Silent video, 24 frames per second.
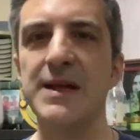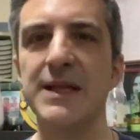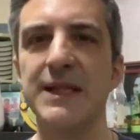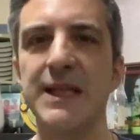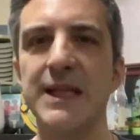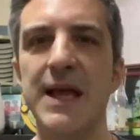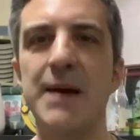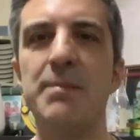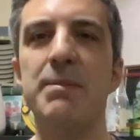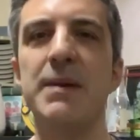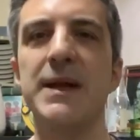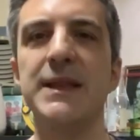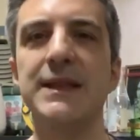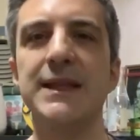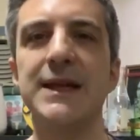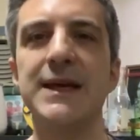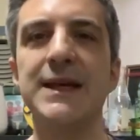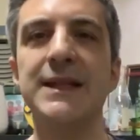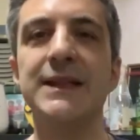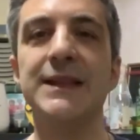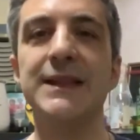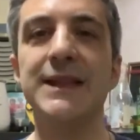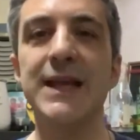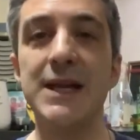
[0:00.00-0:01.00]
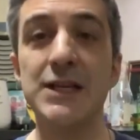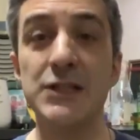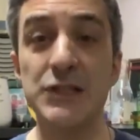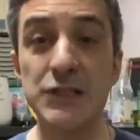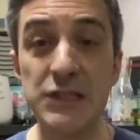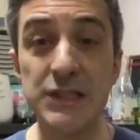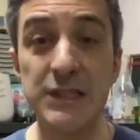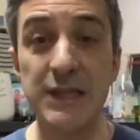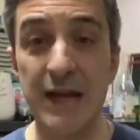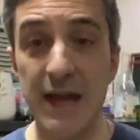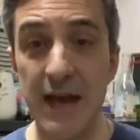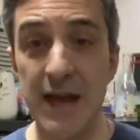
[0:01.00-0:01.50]
Dapat in
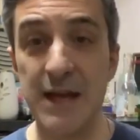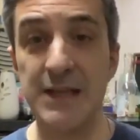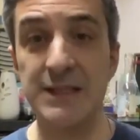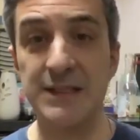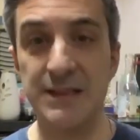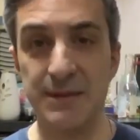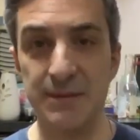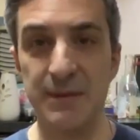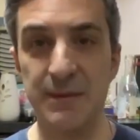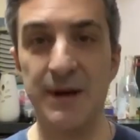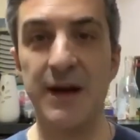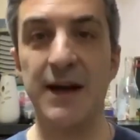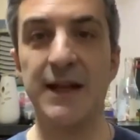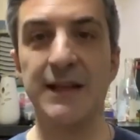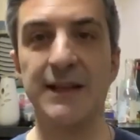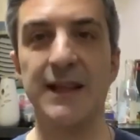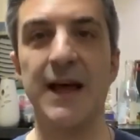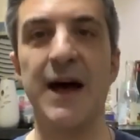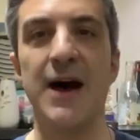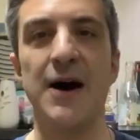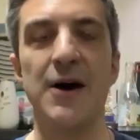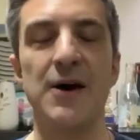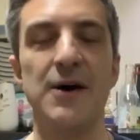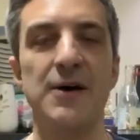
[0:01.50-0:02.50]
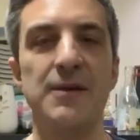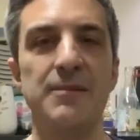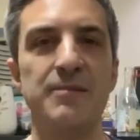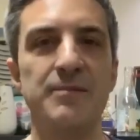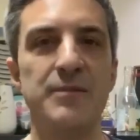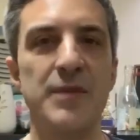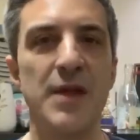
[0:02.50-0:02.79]
touch ka sa mga tao.